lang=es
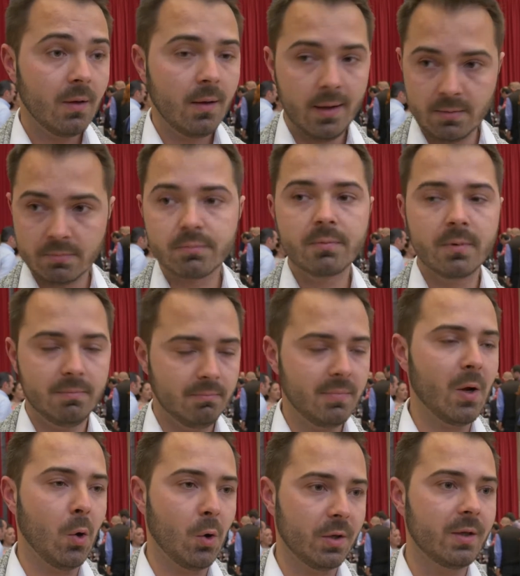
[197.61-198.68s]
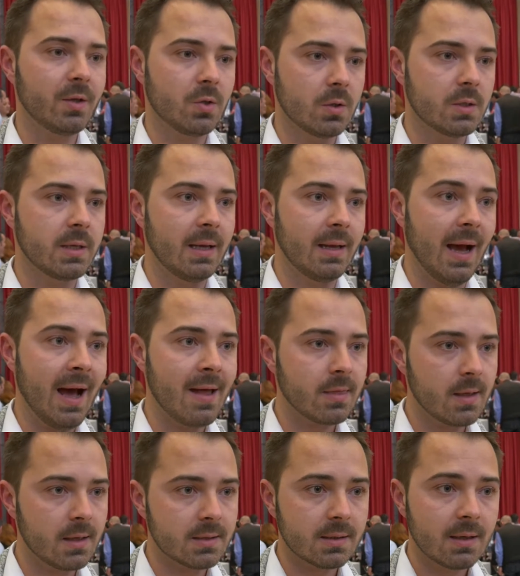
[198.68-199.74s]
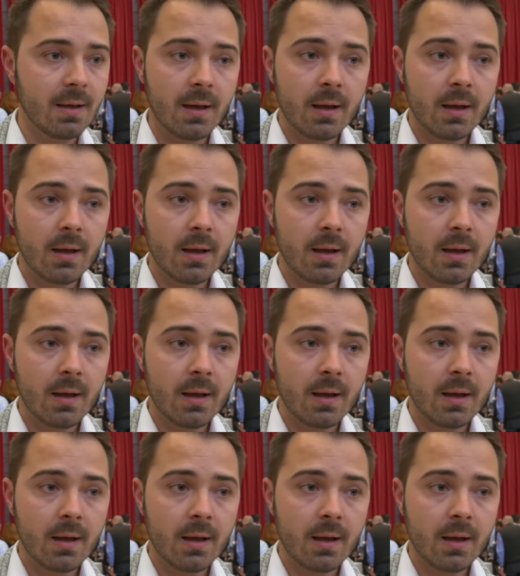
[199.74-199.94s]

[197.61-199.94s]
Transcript: Eh, mejor dicho, sí. Antes